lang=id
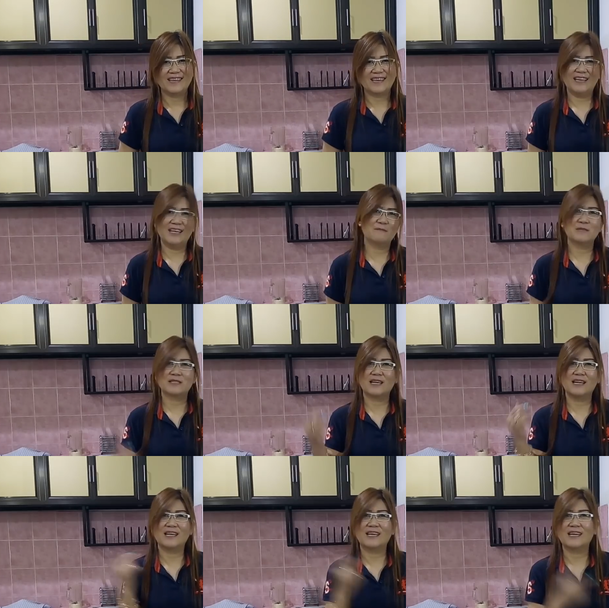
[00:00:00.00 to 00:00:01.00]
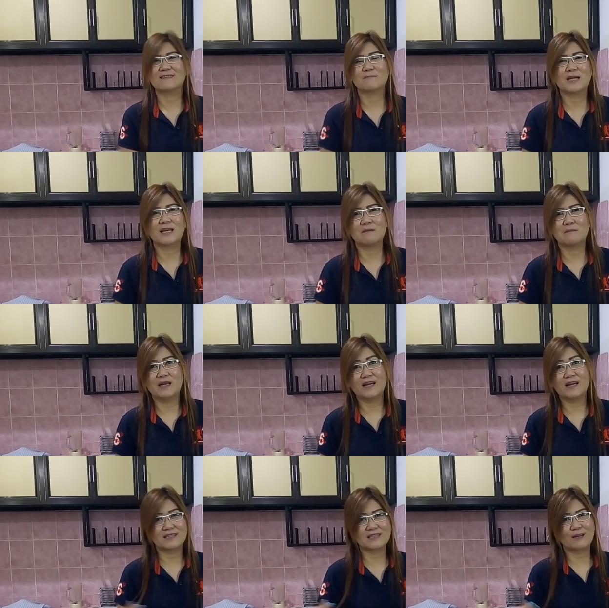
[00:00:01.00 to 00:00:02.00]
kalian bisa lihat
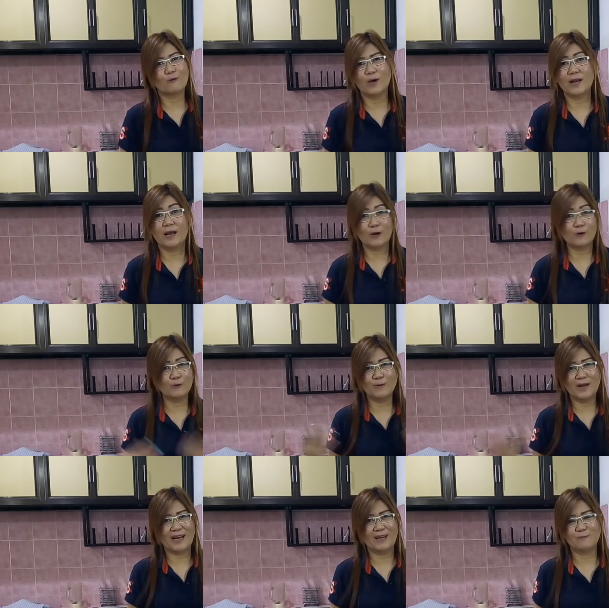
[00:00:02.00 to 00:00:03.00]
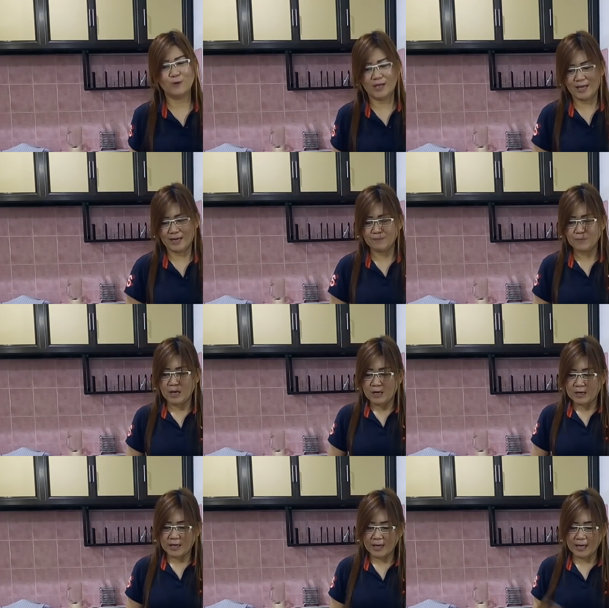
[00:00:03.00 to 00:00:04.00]
bagaimana keseruan aku makan buaya
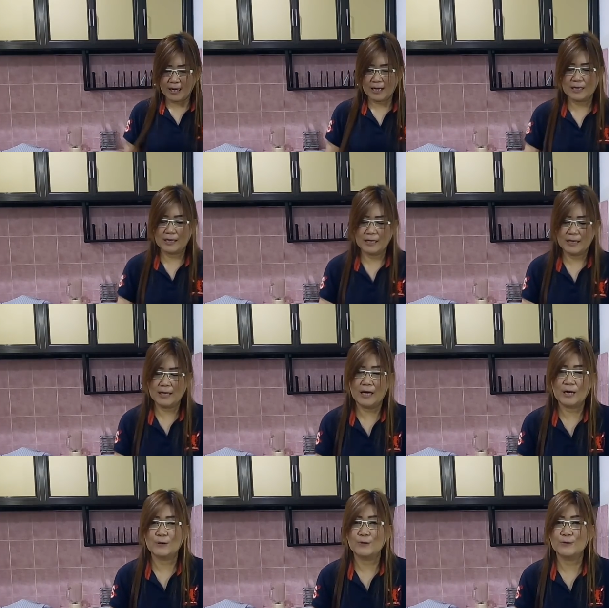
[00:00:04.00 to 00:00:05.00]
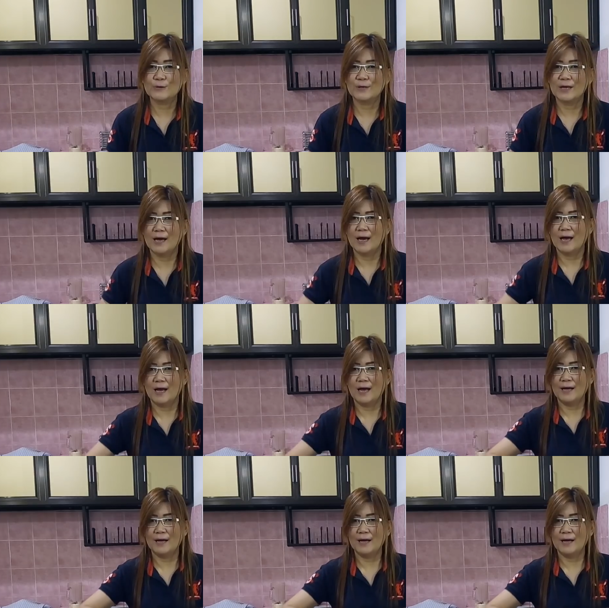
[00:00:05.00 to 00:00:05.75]
oke okay, hari ini aku sudah